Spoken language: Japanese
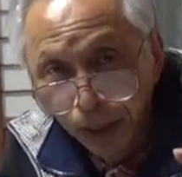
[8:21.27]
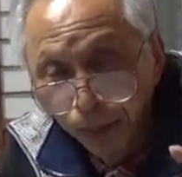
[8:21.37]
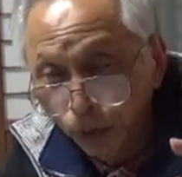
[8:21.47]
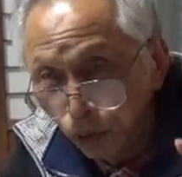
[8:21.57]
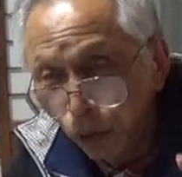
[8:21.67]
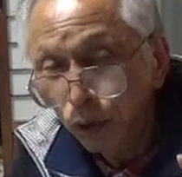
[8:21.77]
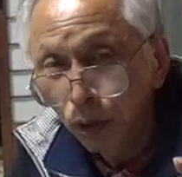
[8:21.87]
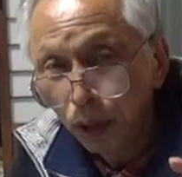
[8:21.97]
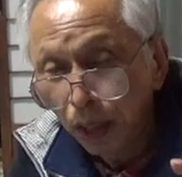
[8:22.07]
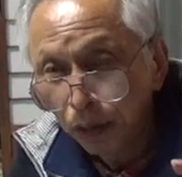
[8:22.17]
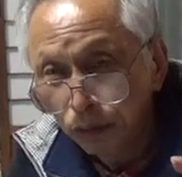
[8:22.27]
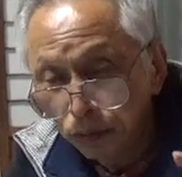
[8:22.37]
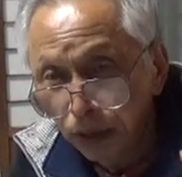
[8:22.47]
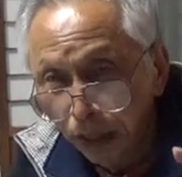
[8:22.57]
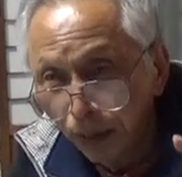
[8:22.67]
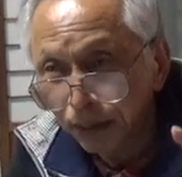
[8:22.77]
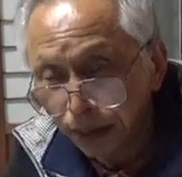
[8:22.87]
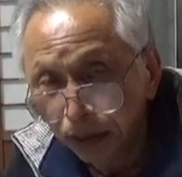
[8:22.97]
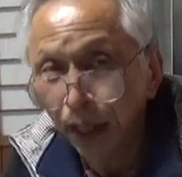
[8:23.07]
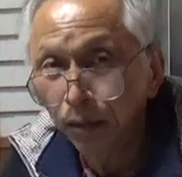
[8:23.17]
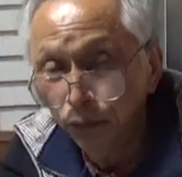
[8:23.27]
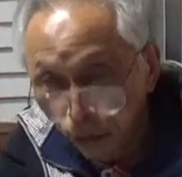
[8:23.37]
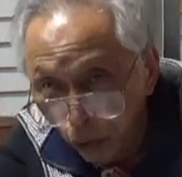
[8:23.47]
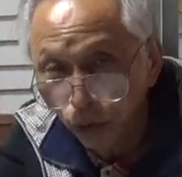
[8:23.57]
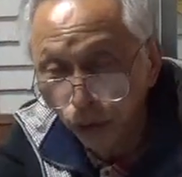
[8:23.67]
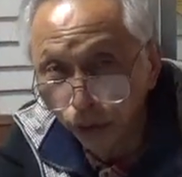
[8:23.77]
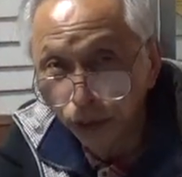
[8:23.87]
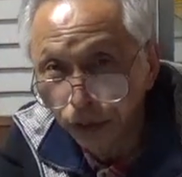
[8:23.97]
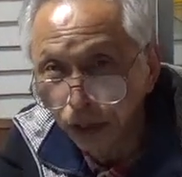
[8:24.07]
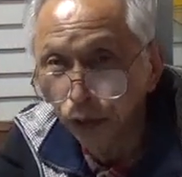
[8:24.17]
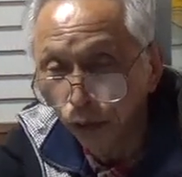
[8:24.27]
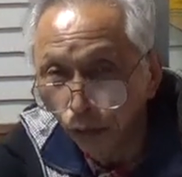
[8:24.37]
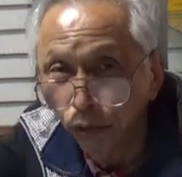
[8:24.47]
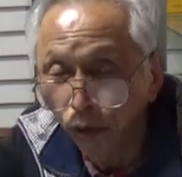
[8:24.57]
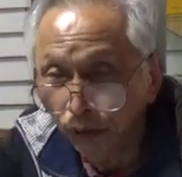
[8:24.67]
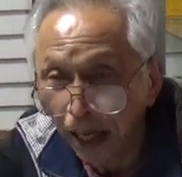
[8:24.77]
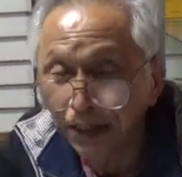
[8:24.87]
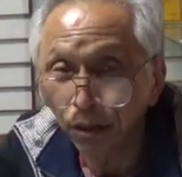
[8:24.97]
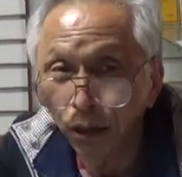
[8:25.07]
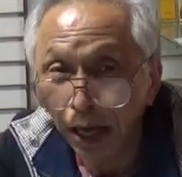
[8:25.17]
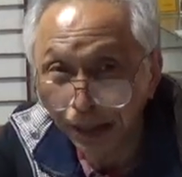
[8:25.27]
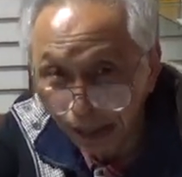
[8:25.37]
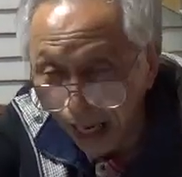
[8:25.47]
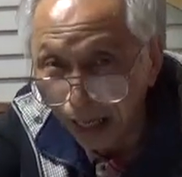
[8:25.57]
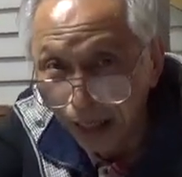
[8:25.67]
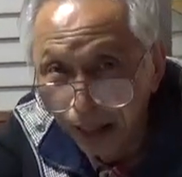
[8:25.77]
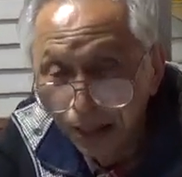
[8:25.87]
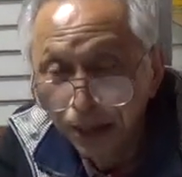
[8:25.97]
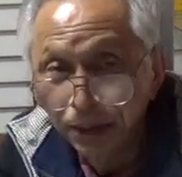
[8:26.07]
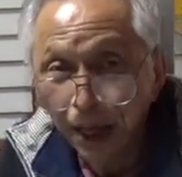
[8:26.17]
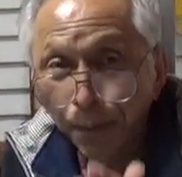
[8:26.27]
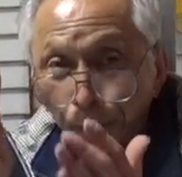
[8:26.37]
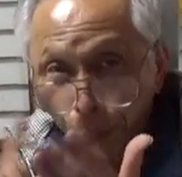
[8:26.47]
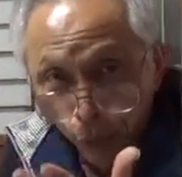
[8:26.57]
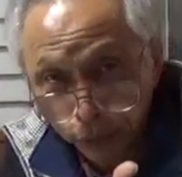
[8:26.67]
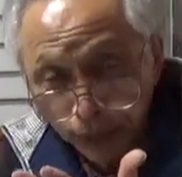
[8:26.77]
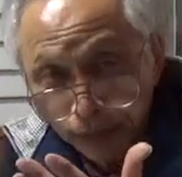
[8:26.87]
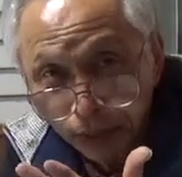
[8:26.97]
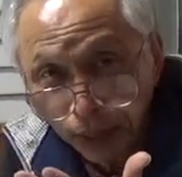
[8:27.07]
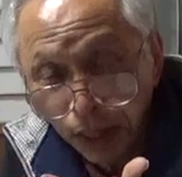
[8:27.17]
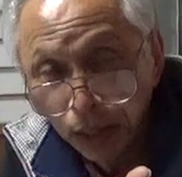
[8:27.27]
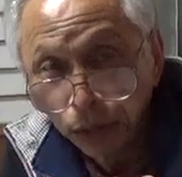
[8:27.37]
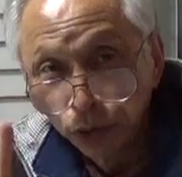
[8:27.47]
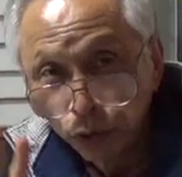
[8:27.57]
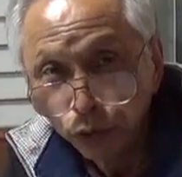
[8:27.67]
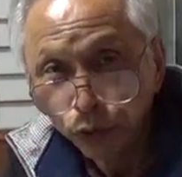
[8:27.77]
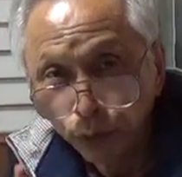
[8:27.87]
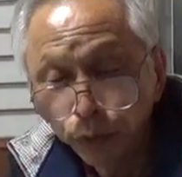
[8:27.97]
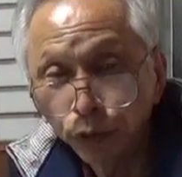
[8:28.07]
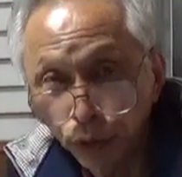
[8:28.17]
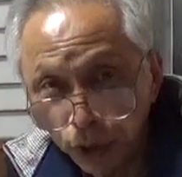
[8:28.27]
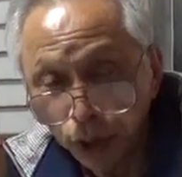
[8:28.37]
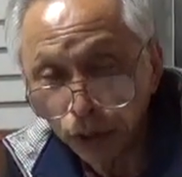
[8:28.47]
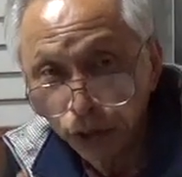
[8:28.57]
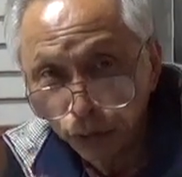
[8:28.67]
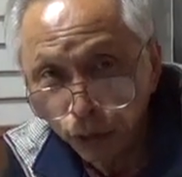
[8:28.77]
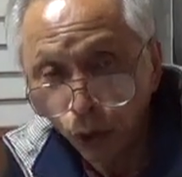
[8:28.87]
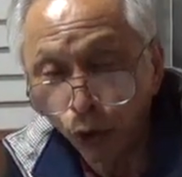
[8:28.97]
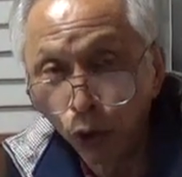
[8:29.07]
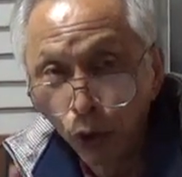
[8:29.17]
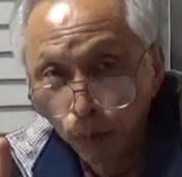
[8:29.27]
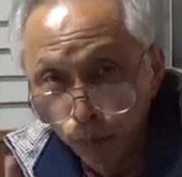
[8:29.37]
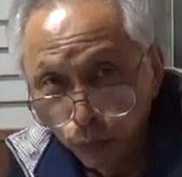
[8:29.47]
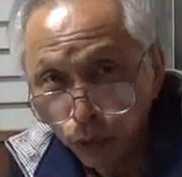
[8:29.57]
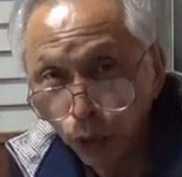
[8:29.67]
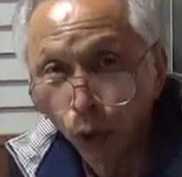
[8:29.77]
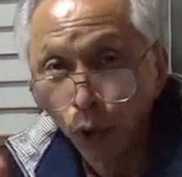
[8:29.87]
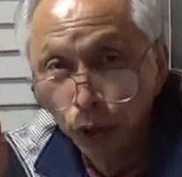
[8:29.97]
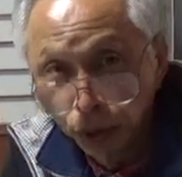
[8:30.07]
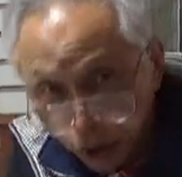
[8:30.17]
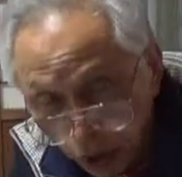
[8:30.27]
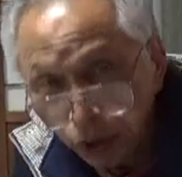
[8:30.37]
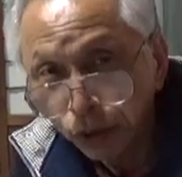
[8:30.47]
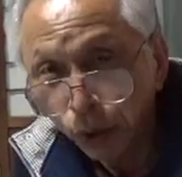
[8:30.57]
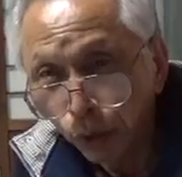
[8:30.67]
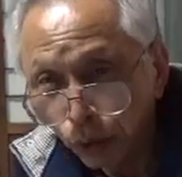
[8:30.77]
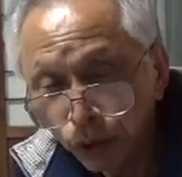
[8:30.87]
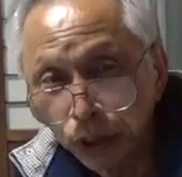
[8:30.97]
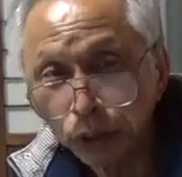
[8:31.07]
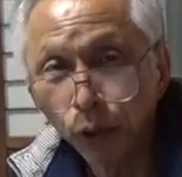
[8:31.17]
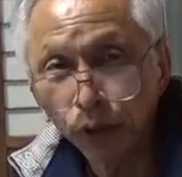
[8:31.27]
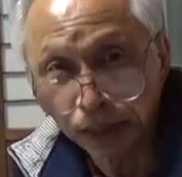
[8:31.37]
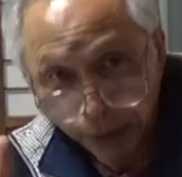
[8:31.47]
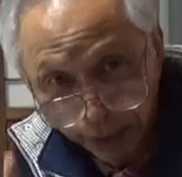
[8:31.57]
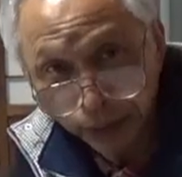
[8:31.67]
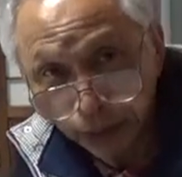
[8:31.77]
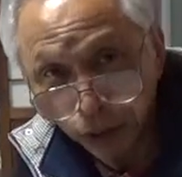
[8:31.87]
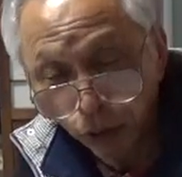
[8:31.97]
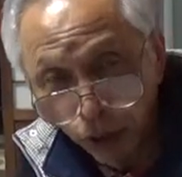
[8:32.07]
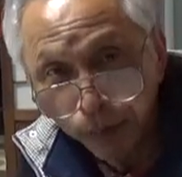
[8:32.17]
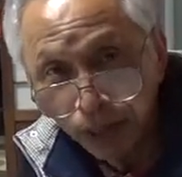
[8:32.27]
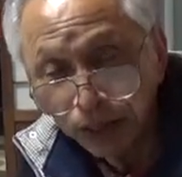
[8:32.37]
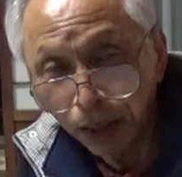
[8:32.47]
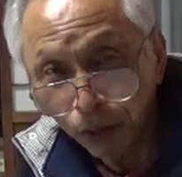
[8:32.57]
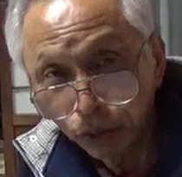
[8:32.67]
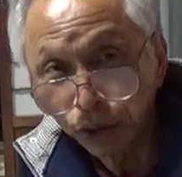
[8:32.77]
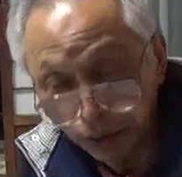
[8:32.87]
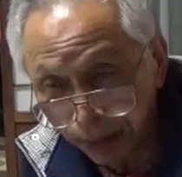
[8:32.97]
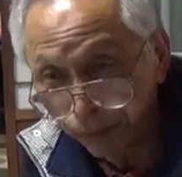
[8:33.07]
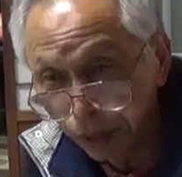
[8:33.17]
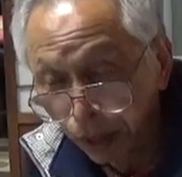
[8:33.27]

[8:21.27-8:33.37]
もちろんあの空海は仙台国日本義のですね聖徳の大使の書いた三法というやつでね重仏神儒教仏教神道の思想だったわけですよこれ皆さんご存知ね